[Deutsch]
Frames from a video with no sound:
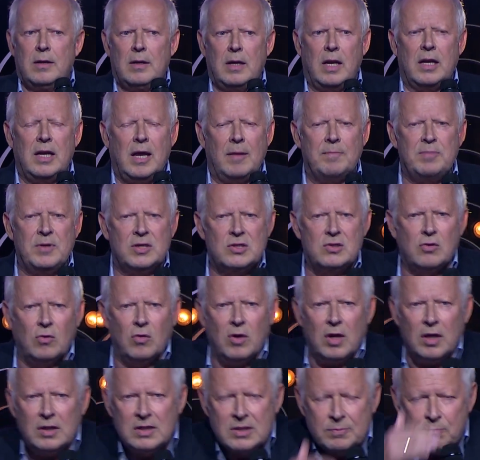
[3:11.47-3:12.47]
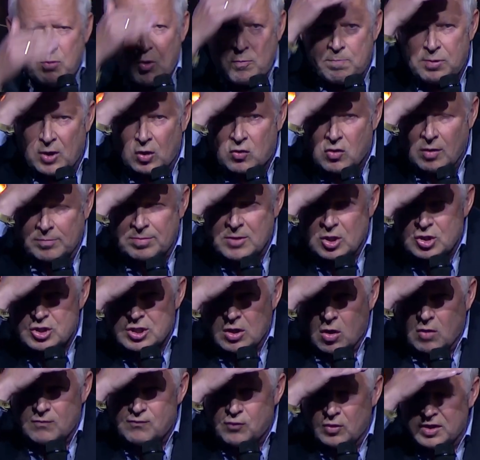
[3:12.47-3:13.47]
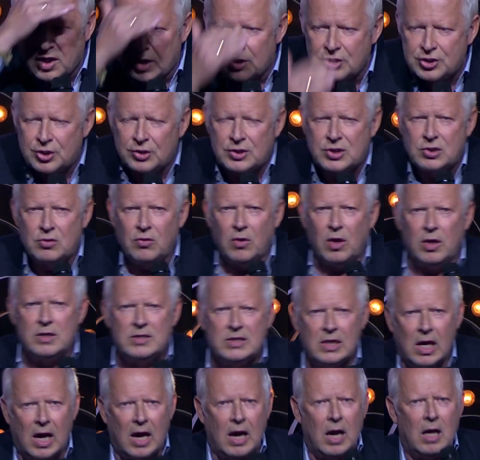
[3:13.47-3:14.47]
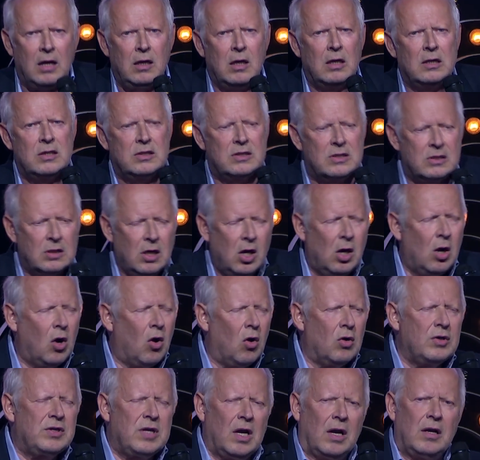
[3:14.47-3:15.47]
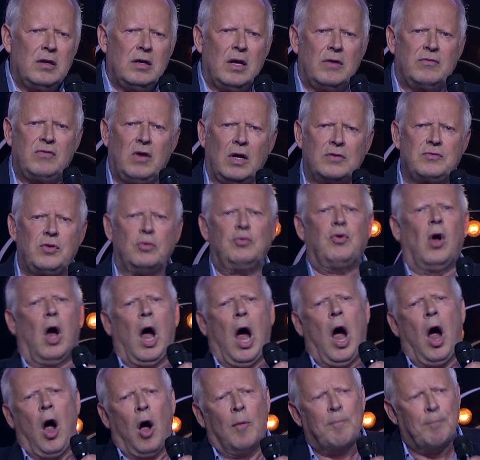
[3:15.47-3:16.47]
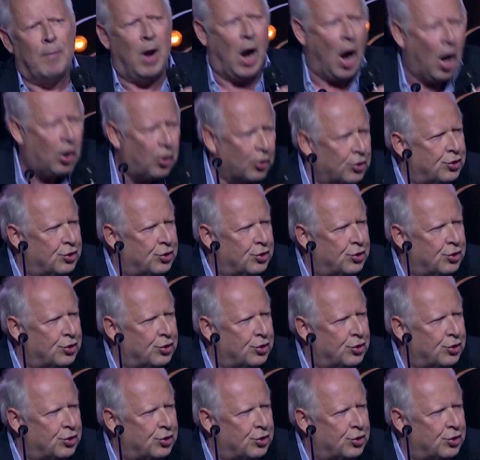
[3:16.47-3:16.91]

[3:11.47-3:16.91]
Dann habe ich so ins Publikum geschaut, wo der Regisseur saß und dann sagte, ja, mach